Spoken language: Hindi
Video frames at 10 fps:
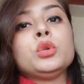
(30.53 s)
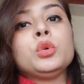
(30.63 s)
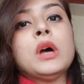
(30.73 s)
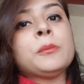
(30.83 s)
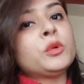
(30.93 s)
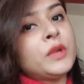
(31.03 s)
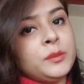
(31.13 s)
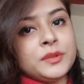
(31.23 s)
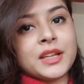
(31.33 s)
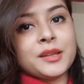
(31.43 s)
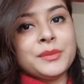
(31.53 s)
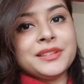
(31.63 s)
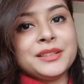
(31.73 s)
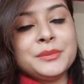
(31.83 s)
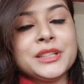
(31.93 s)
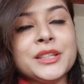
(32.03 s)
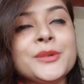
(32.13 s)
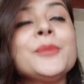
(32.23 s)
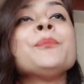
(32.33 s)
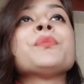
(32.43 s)
तो आपको वहीं पे जाके मैं सीधे मिलती
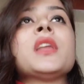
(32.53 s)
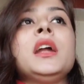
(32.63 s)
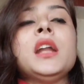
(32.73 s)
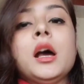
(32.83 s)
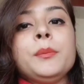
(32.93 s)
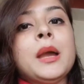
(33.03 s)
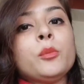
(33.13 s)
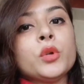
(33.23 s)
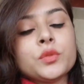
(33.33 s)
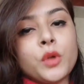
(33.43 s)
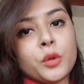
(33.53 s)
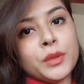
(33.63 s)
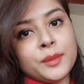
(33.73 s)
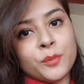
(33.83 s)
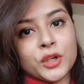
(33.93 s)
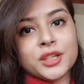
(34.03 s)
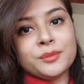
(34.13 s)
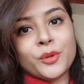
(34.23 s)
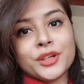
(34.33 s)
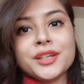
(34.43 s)
हूँ एंड हाँ मैं आपको इस व्लॉग में इंपॉर्टेंट
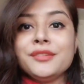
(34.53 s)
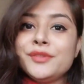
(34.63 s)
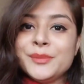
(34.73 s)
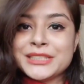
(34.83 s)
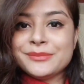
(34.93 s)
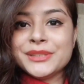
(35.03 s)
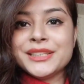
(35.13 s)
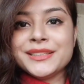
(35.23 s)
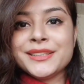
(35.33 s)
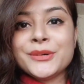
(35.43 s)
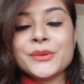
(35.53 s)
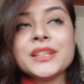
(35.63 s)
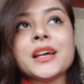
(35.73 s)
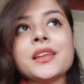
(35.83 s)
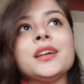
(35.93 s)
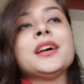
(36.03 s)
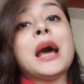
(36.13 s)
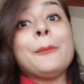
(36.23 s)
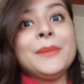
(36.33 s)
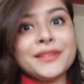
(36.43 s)
इंपॉर्टेंट इन्फॉर्मेशन भी देती रहूँगी ताकि अगर
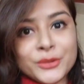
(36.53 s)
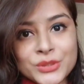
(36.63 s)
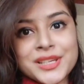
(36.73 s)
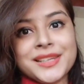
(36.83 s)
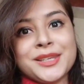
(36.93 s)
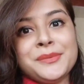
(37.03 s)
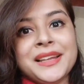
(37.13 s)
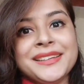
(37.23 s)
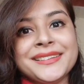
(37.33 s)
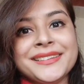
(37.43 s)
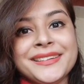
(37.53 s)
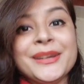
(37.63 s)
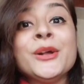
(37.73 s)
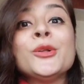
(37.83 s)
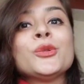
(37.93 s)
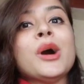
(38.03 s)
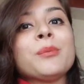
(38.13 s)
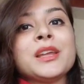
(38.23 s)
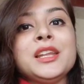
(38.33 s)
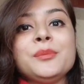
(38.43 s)
आप में से कोई जाने की प्लानिंग कर रहे हैं तो
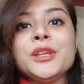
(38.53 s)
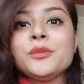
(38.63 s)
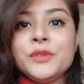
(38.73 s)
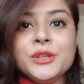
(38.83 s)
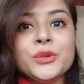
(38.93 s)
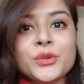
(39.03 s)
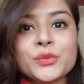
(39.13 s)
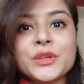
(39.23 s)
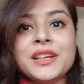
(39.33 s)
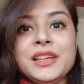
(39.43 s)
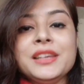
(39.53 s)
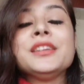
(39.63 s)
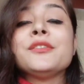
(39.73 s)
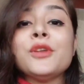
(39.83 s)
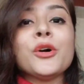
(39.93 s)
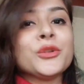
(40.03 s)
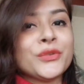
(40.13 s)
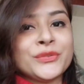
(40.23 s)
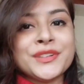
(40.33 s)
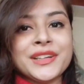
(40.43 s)
आपके लिए भी ये वीडियो यूज़फुल रहे ये व्लॉग
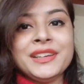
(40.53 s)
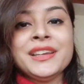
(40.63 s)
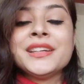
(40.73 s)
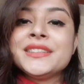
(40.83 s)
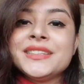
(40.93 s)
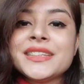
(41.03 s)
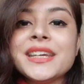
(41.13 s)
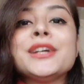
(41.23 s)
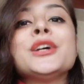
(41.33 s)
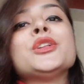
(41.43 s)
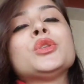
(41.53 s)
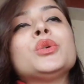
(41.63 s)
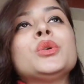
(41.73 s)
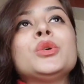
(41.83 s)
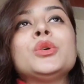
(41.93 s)
यूज़फुल रहे ठीक है तो